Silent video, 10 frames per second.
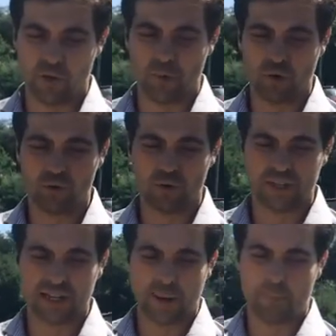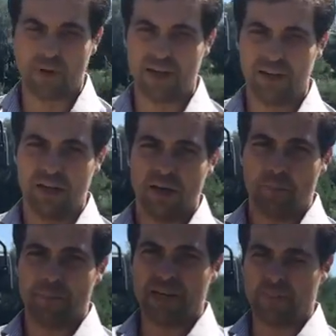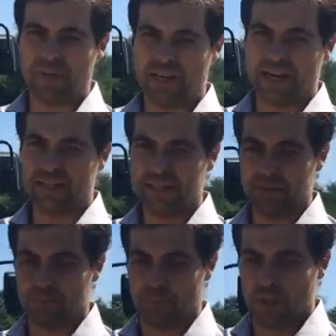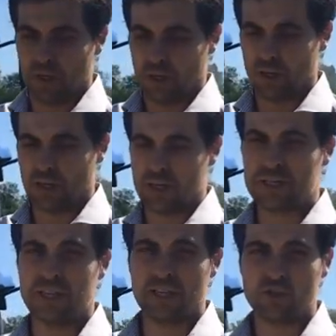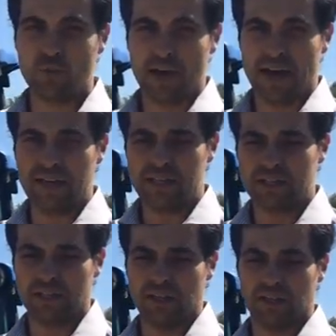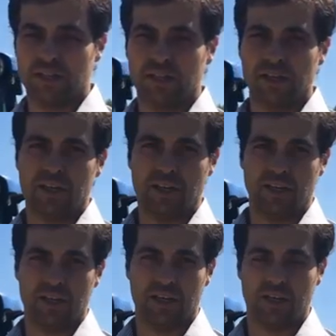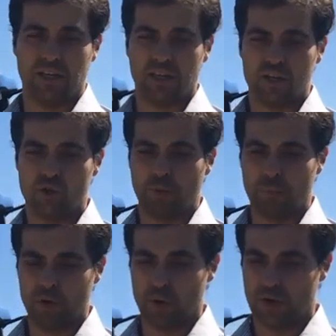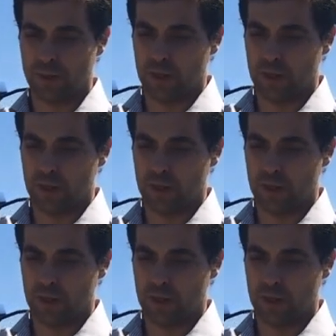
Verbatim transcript: come cultura trappola per la piralide, eh, sia su mais eh, che Peterone.